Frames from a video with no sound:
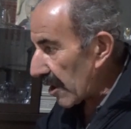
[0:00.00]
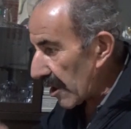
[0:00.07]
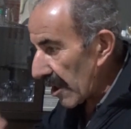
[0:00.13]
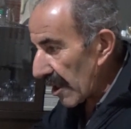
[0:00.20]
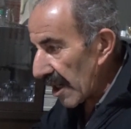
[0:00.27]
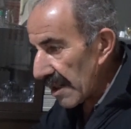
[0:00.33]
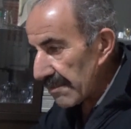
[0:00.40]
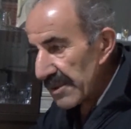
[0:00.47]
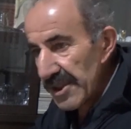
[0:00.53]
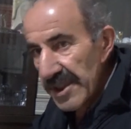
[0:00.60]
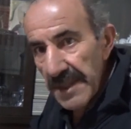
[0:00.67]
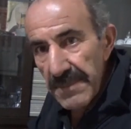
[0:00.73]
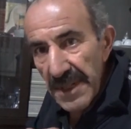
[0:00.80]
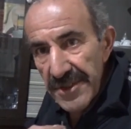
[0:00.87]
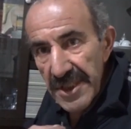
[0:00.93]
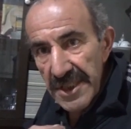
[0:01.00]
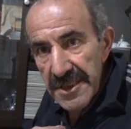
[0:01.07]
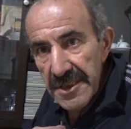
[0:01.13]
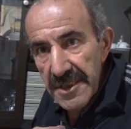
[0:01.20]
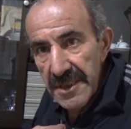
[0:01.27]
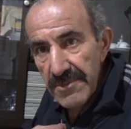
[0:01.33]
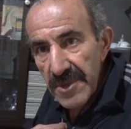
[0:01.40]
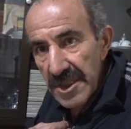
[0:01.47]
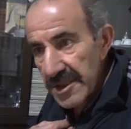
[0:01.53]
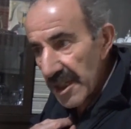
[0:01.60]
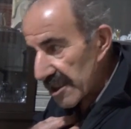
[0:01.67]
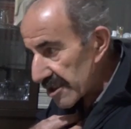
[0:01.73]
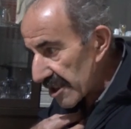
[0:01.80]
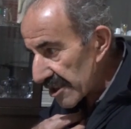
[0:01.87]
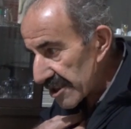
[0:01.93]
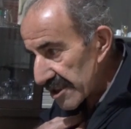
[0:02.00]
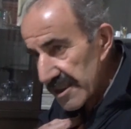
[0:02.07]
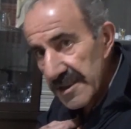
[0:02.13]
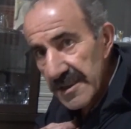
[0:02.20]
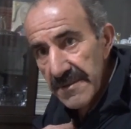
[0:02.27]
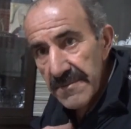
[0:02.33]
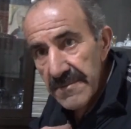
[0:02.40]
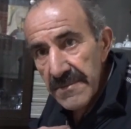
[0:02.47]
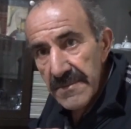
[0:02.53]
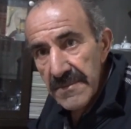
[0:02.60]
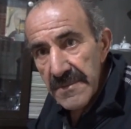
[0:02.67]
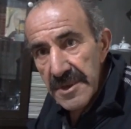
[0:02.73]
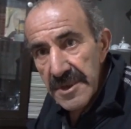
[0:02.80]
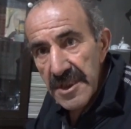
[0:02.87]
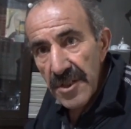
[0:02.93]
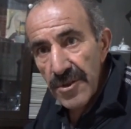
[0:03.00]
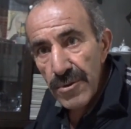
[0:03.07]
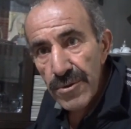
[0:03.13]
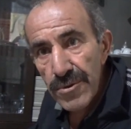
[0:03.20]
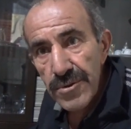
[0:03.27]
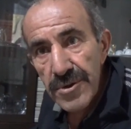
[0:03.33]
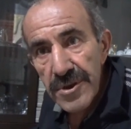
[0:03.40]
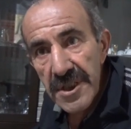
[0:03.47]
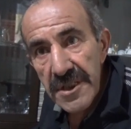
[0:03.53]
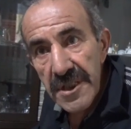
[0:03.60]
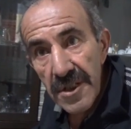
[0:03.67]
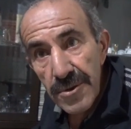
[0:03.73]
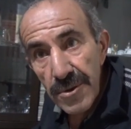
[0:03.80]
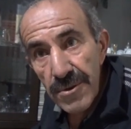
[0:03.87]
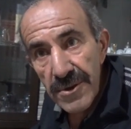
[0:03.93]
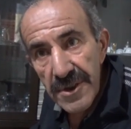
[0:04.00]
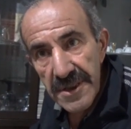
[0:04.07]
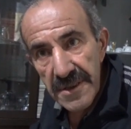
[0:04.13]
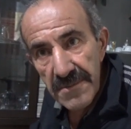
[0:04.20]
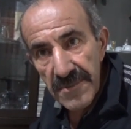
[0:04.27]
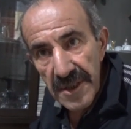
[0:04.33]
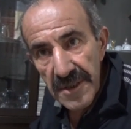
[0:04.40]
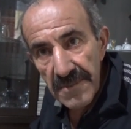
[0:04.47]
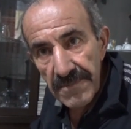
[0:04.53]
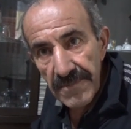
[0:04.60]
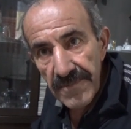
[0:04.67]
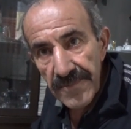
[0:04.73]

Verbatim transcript: Abin de ben de sırtımda taş taşırız. Sen okuduruz yeter ki oku kızım dedim.